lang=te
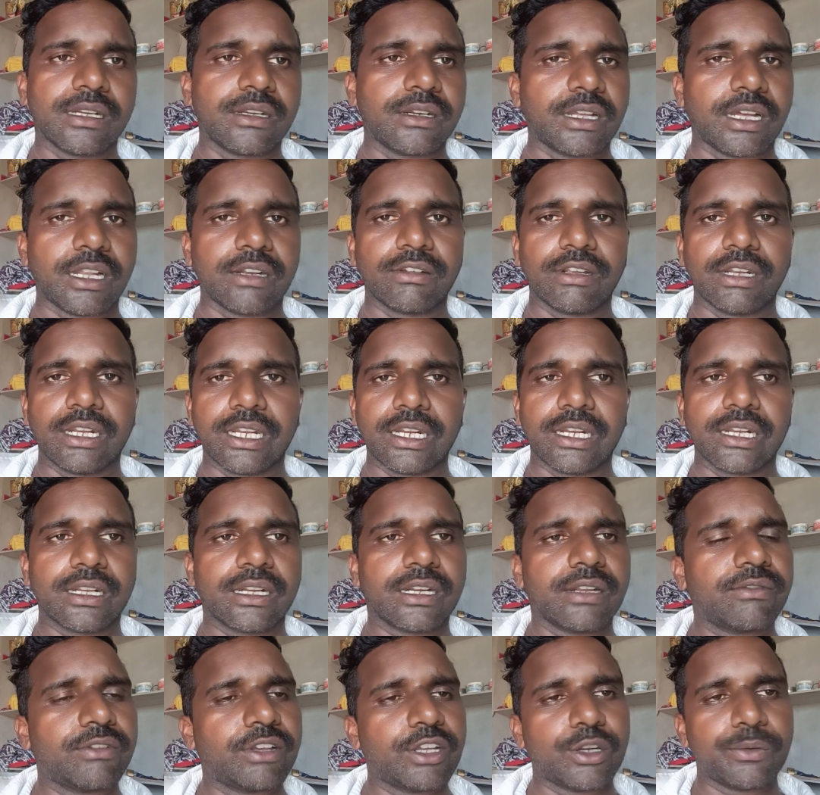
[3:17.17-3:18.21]
నాలుగు వేలు అయినా
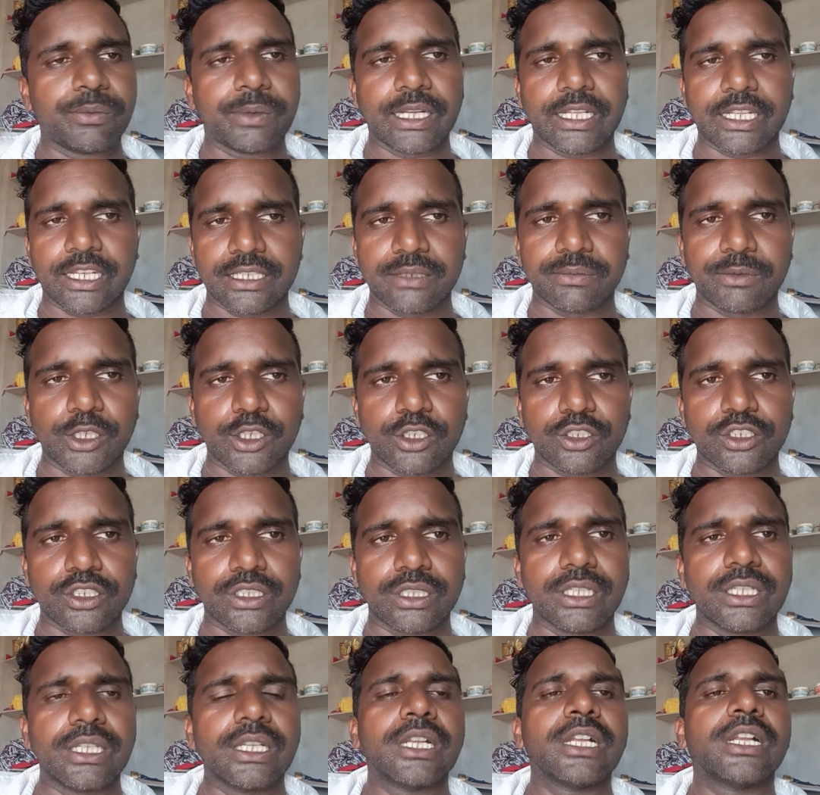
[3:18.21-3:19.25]
కానీ వెయ్యి రూపాయల క్యాష్ బ్యాక్
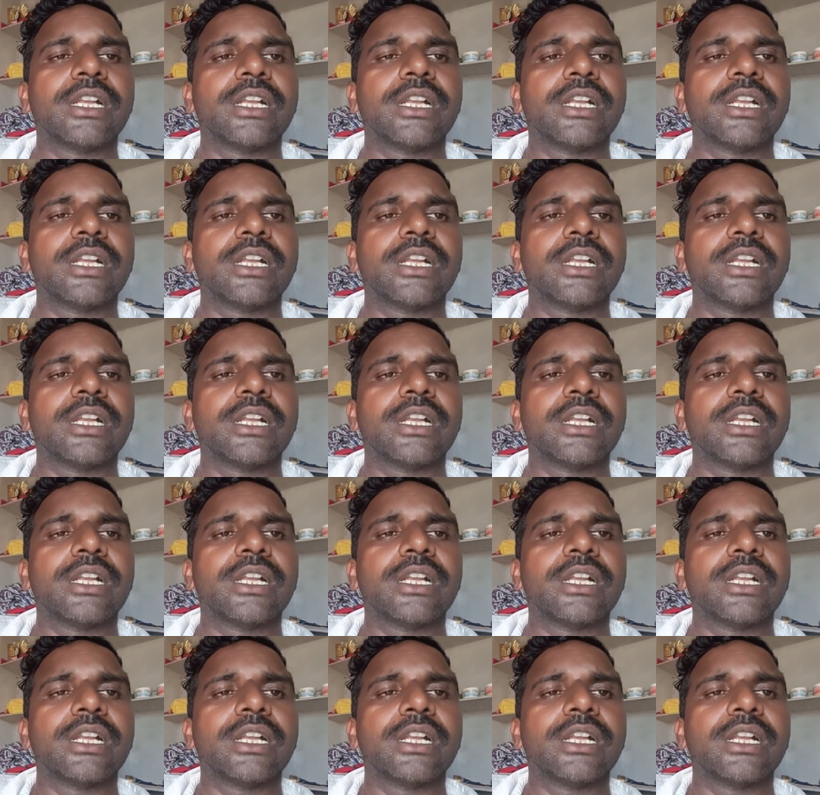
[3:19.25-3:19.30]
వచ్చింది